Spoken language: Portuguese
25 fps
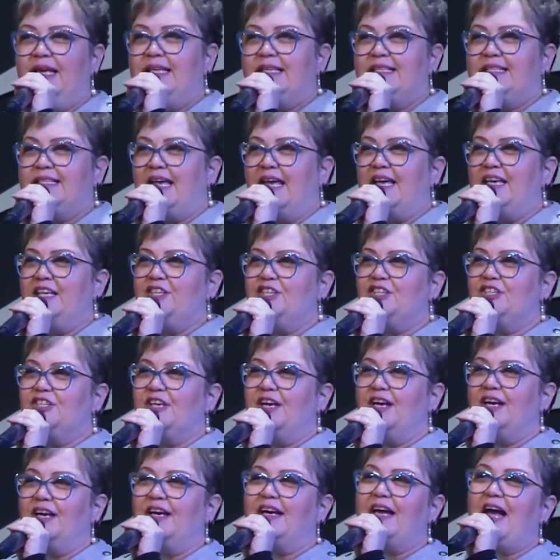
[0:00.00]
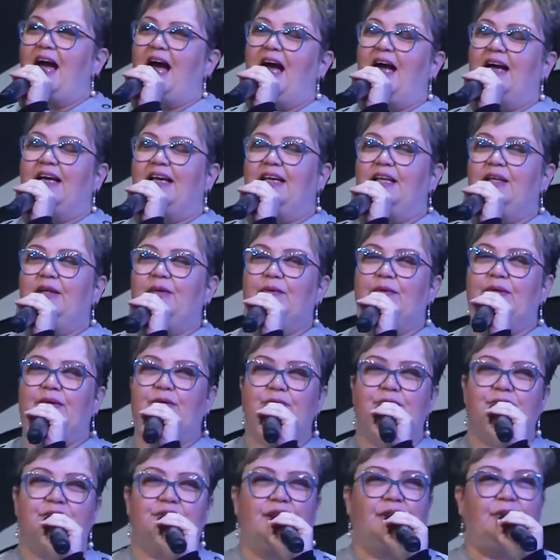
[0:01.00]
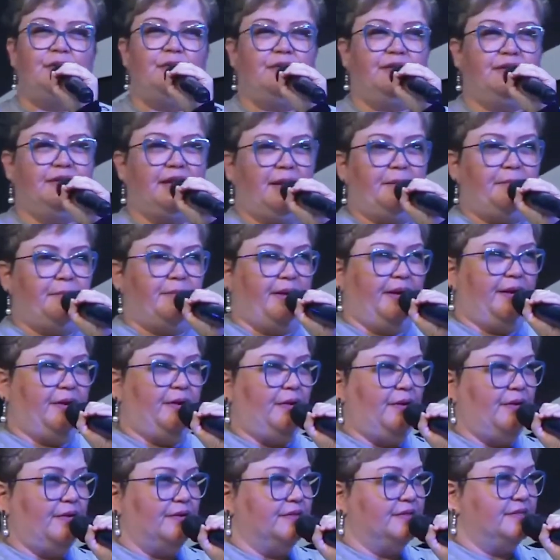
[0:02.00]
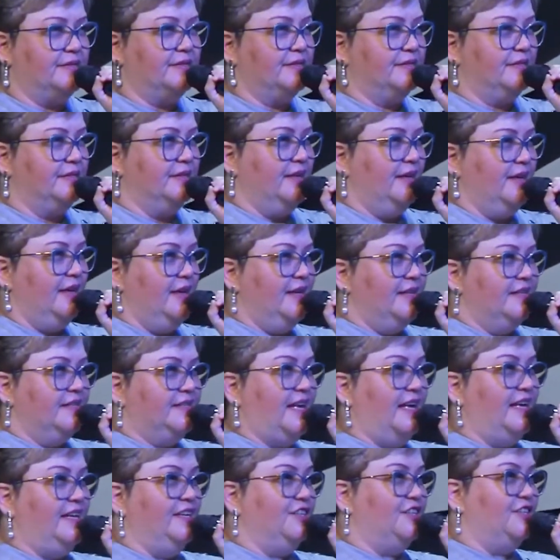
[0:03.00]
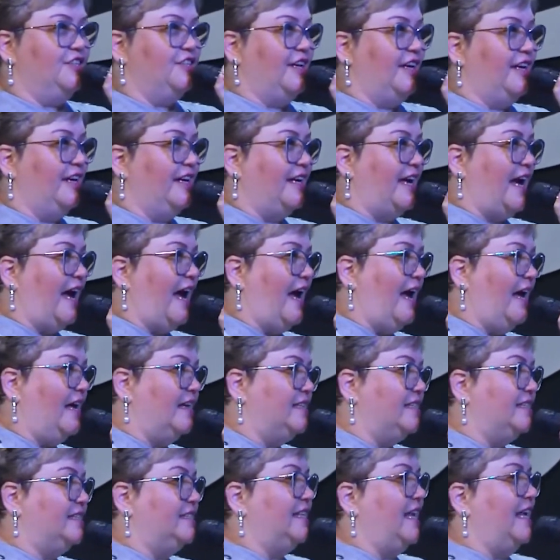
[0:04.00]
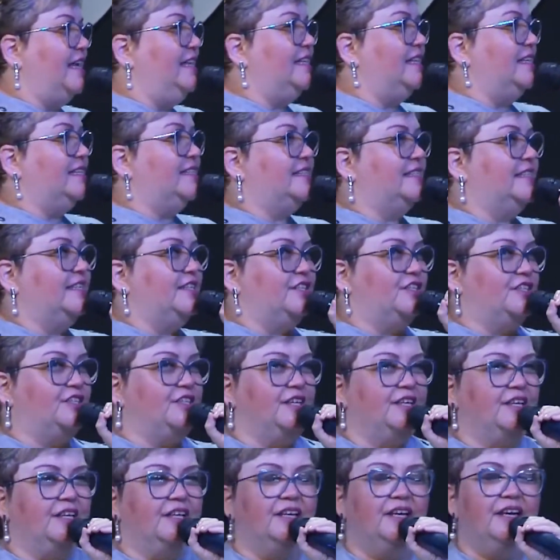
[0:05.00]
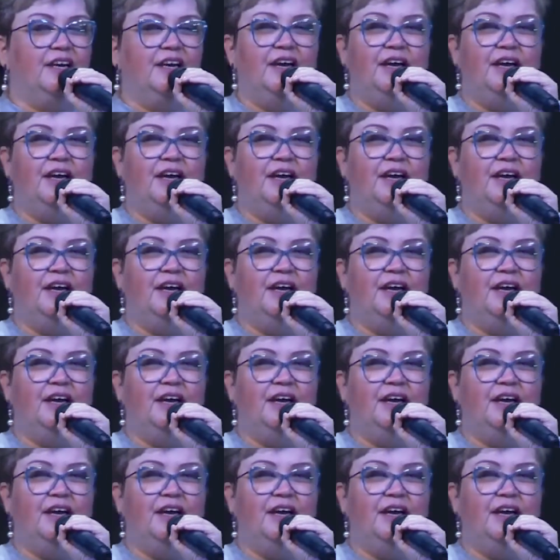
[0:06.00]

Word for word: sem enxergar aquilo que o Senhor tem para nós, sem enxergar e sem decidir